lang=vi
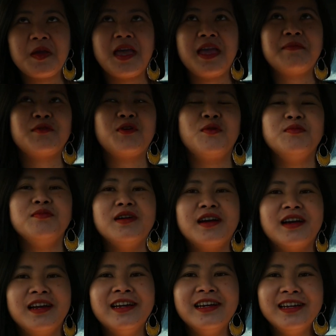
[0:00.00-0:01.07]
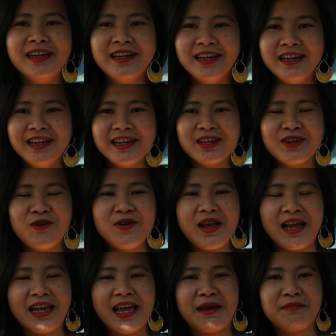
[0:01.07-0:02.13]
em cũng cố
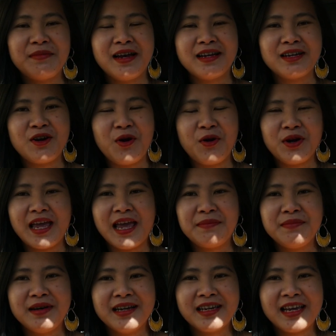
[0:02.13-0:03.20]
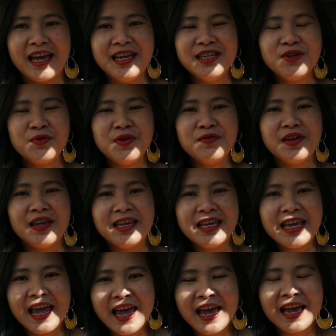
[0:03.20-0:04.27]
gắng em ngồi em kể cho quý vị
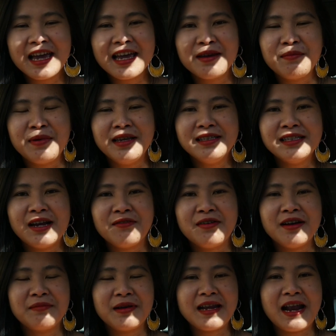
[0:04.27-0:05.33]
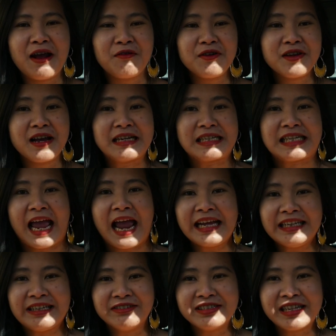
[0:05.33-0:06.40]
nghe, miễn sao cái nào nó cần sáng
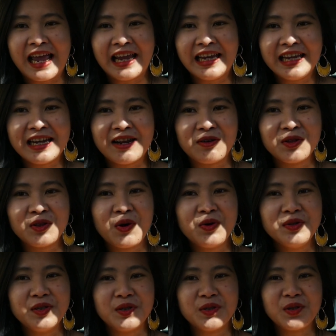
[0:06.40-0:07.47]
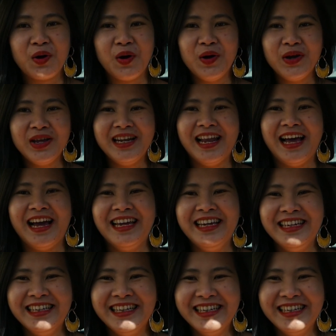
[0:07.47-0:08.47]
thì nó sáng, cái nào nó tối thì nó tối lại.